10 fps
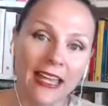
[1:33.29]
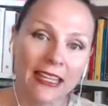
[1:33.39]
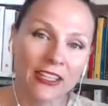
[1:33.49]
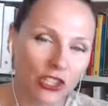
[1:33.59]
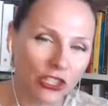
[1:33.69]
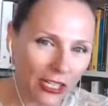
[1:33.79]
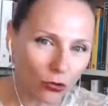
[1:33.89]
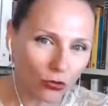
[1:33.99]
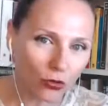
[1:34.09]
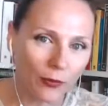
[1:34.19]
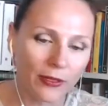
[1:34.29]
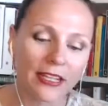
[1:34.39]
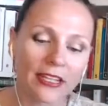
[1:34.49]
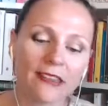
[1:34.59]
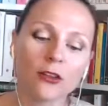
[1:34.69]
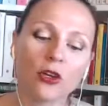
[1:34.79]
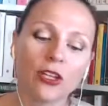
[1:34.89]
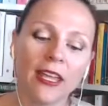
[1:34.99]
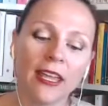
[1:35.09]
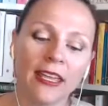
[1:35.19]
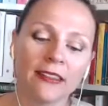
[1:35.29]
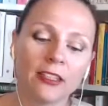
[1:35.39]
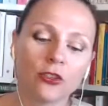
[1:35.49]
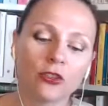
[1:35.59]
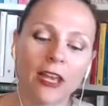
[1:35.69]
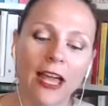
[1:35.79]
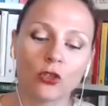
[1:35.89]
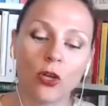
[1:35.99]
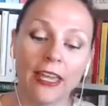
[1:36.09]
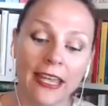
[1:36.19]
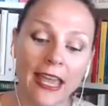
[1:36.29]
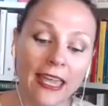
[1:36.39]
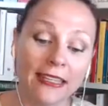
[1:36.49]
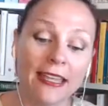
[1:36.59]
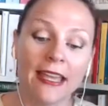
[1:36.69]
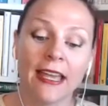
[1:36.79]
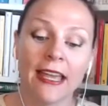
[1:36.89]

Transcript: incentrato sull'immigrazione e intitolato Eneide,